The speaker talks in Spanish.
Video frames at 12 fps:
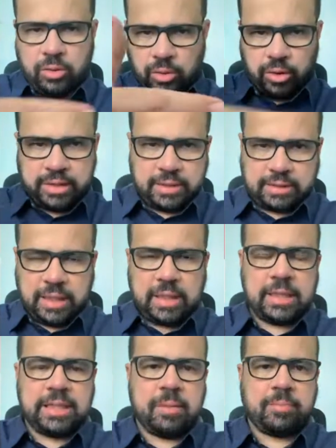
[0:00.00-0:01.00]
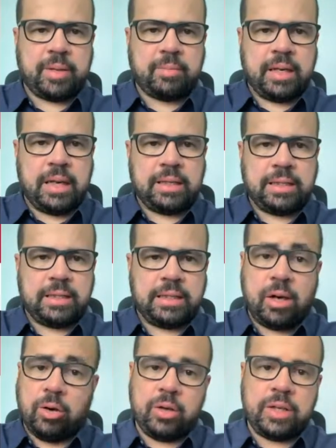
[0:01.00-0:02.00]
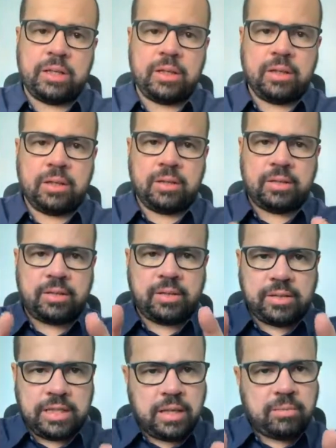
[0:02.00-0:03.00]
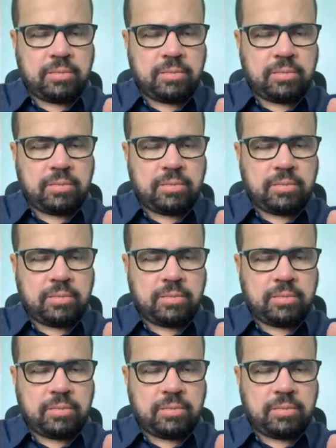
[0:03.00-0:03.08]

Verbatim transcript: los que están allí en primera línea. Hoy 100